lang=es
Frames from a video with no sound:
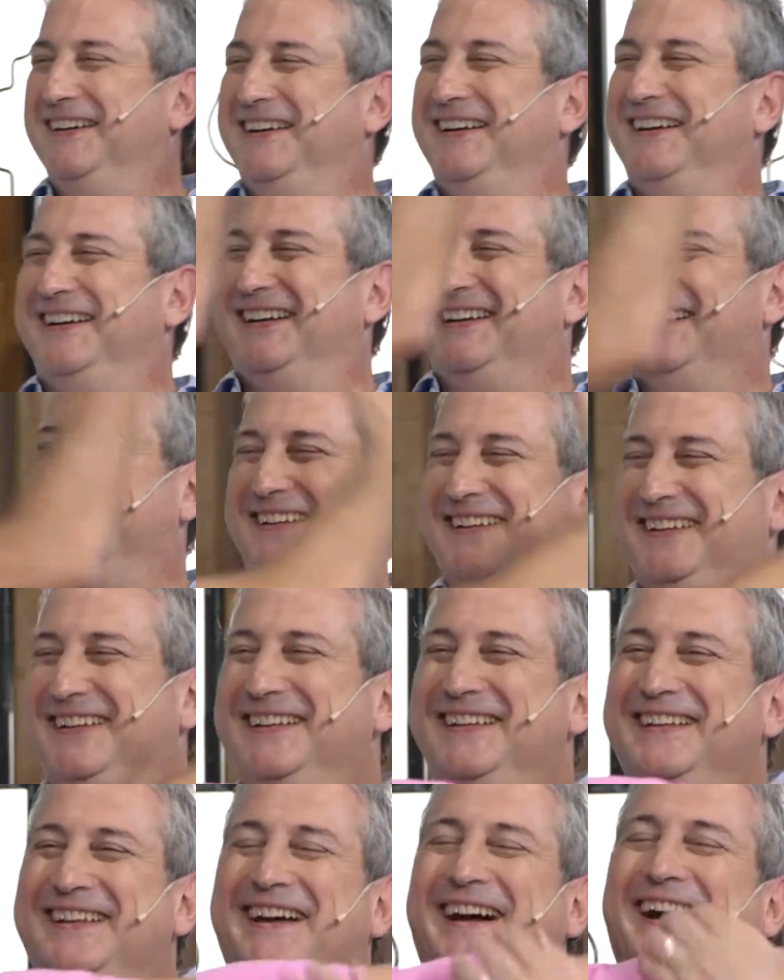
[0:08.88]

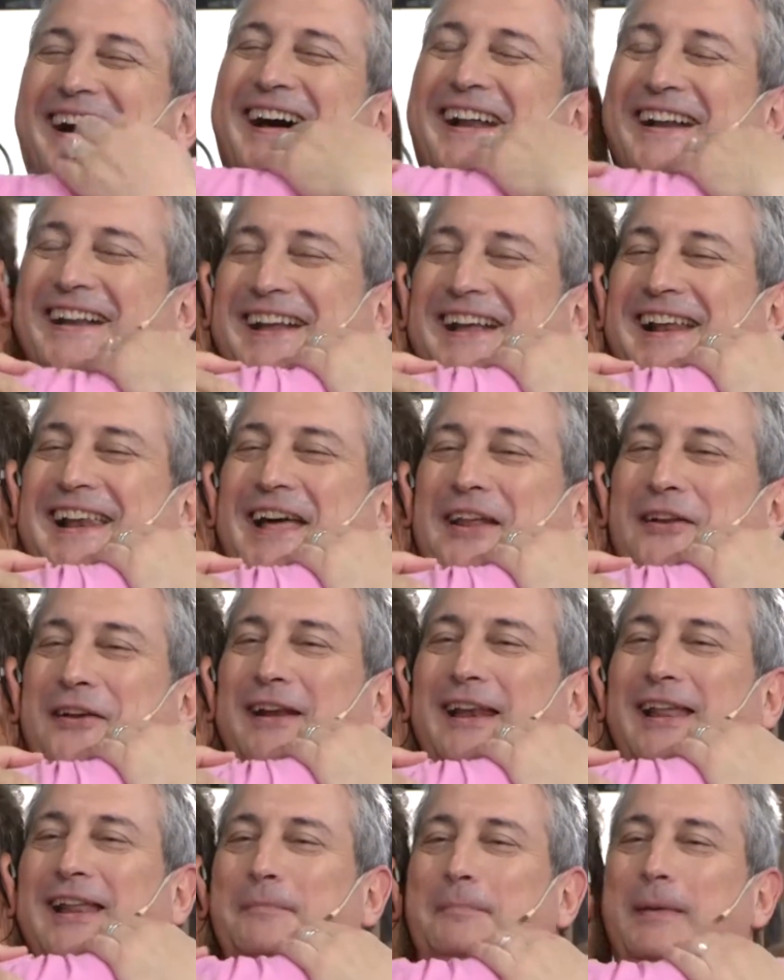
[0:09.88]
publicista.
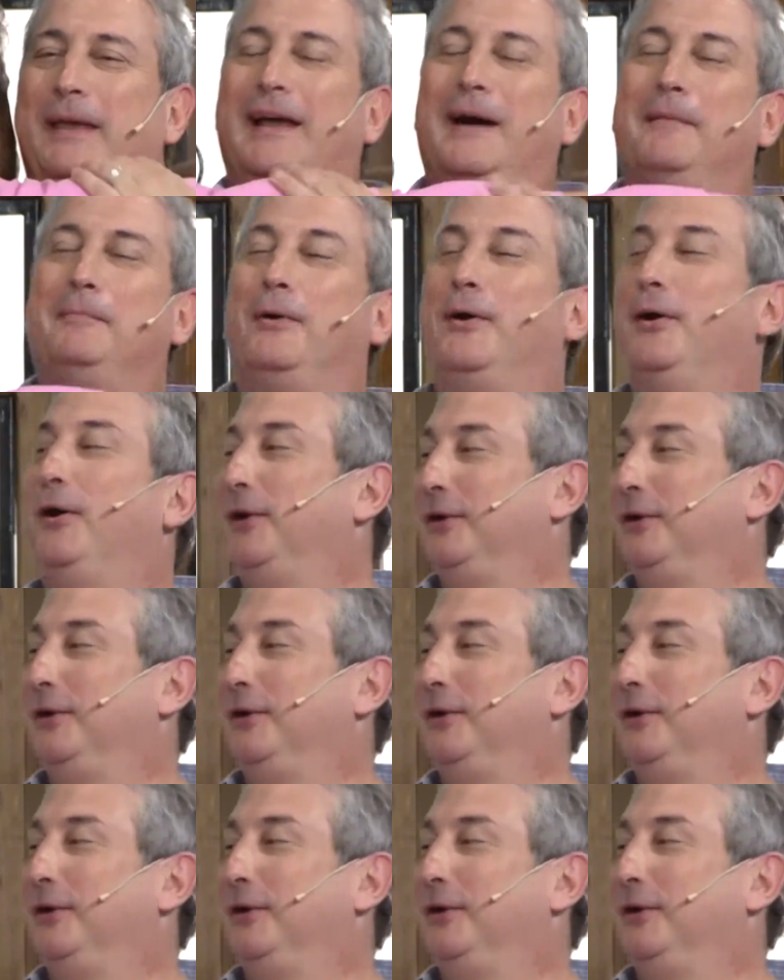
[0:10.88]
Arreglaron el ¿Eh? picaporte. Sí, se